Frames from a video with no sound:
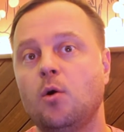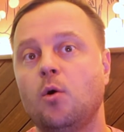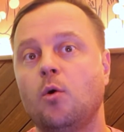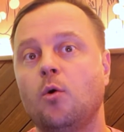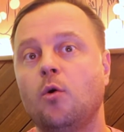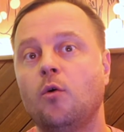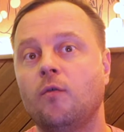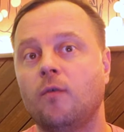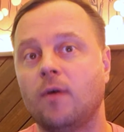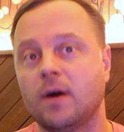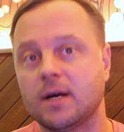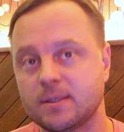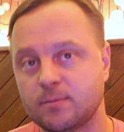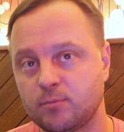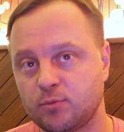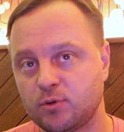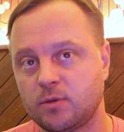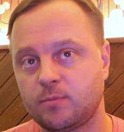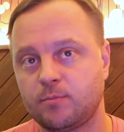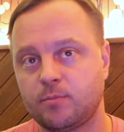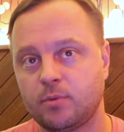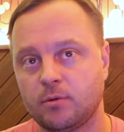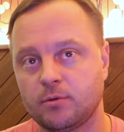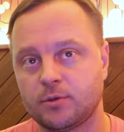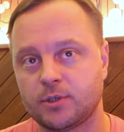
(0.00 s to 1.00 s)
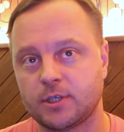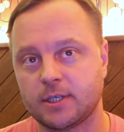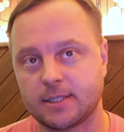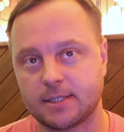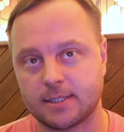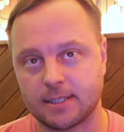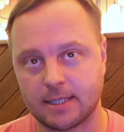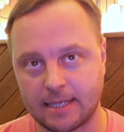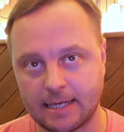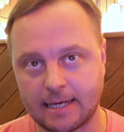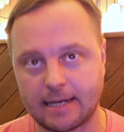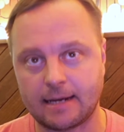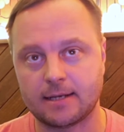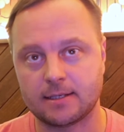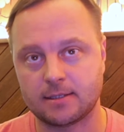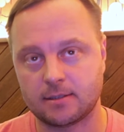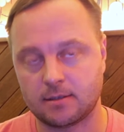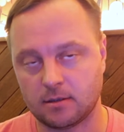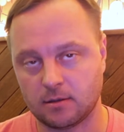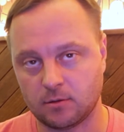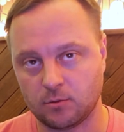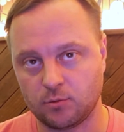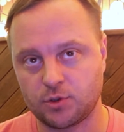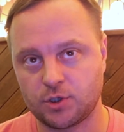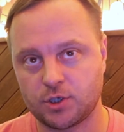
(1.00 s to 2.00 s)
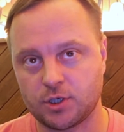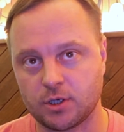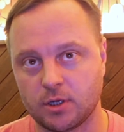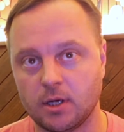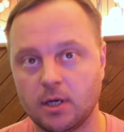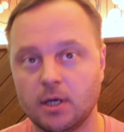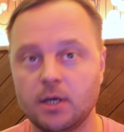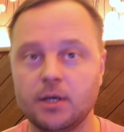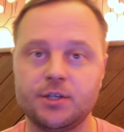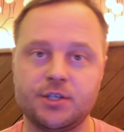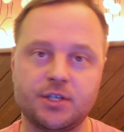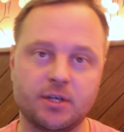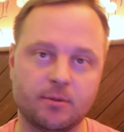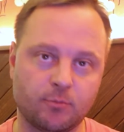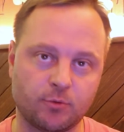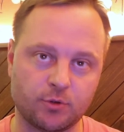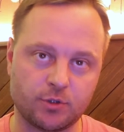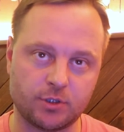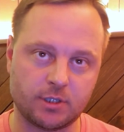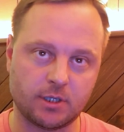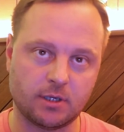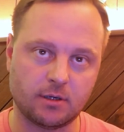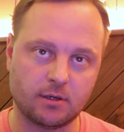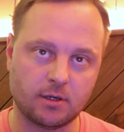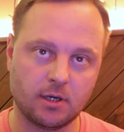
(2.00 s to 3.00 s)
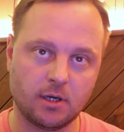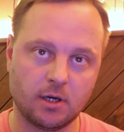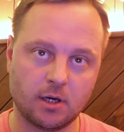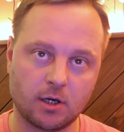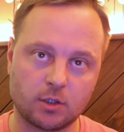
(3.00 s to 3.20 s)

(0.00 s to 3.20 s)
у вас будет получаться гораздо лучше, чем у тех,